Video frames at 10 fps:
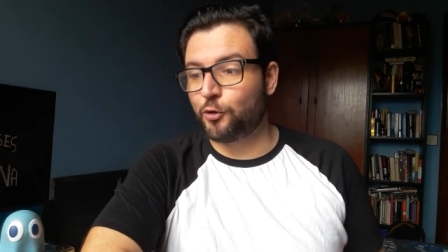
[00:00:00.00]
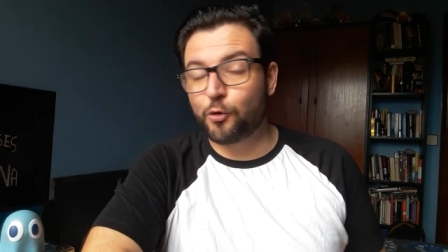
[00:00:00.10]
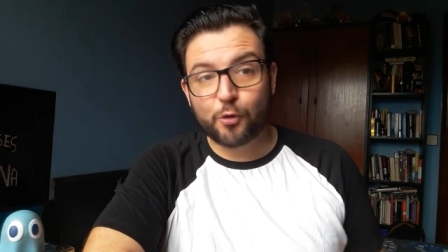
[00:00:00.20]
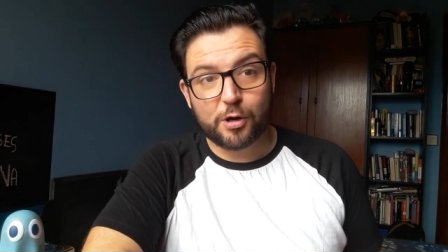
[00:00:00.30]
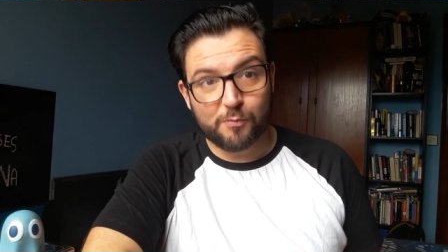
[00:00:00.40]

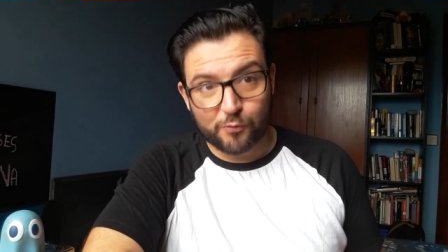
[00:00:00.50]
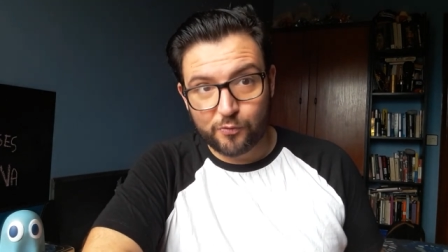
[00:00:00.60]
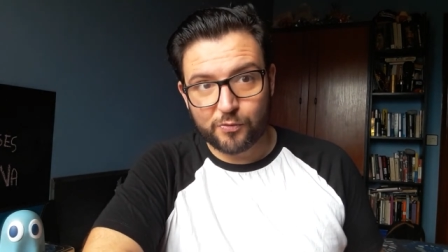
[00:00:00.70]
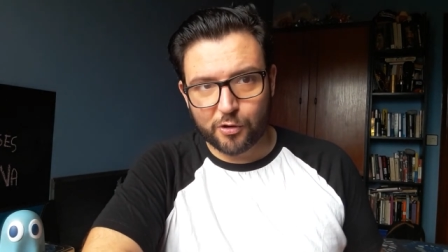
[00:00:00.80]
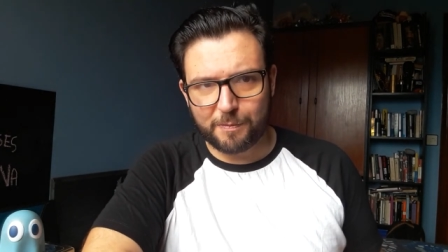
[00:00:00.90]
todo el
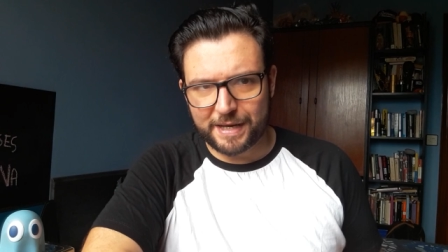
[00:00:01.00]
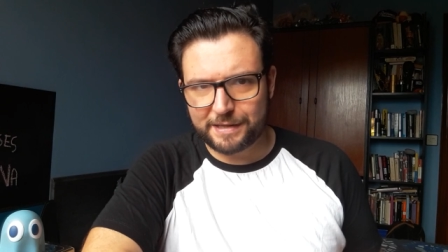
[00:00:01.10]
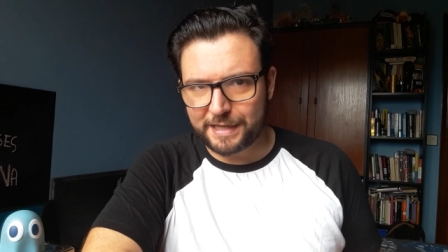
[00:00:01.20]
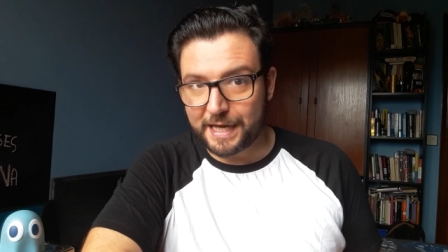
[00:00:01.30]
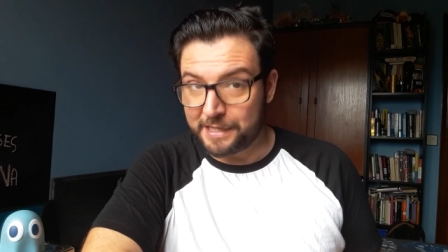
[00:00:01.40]
mundo
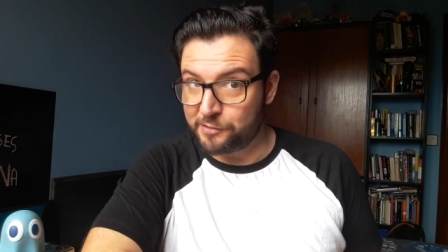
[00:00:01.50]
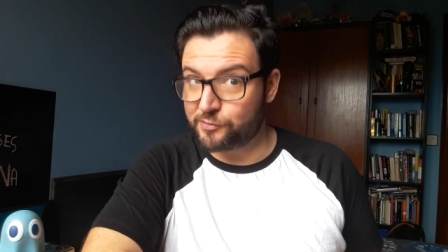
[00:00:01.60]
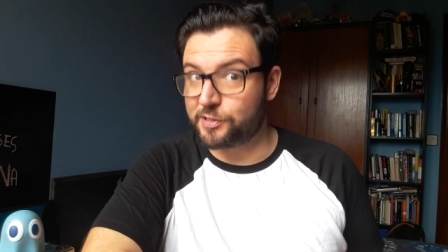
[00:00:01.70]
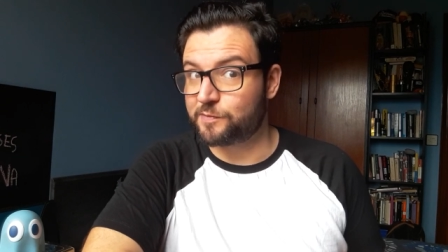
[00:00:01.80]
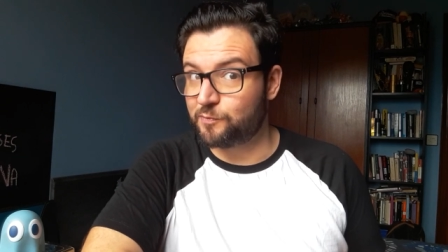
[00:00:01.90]
20
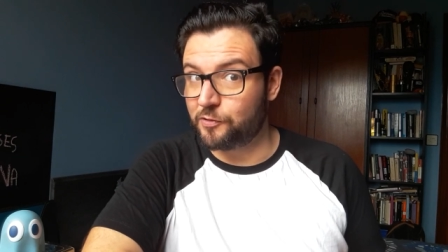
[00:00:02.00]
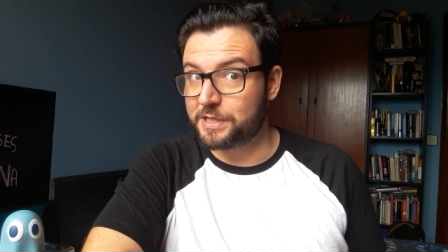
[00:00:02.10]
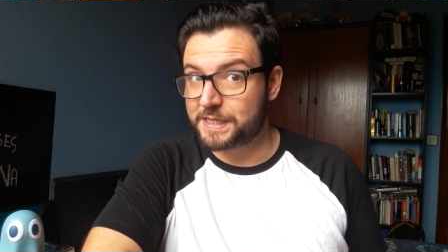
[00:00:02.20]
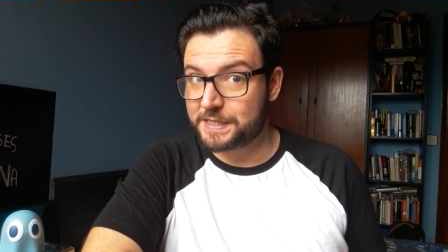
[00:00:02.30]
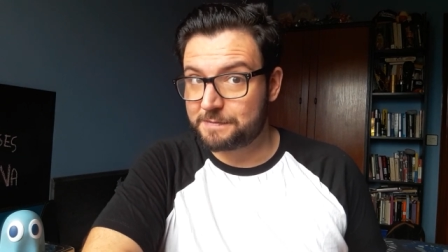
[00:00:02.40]
años
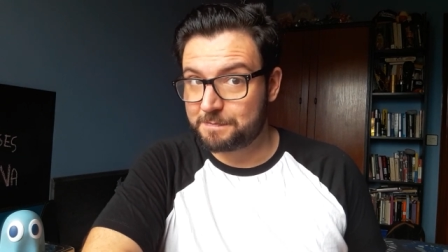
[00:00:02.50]
después.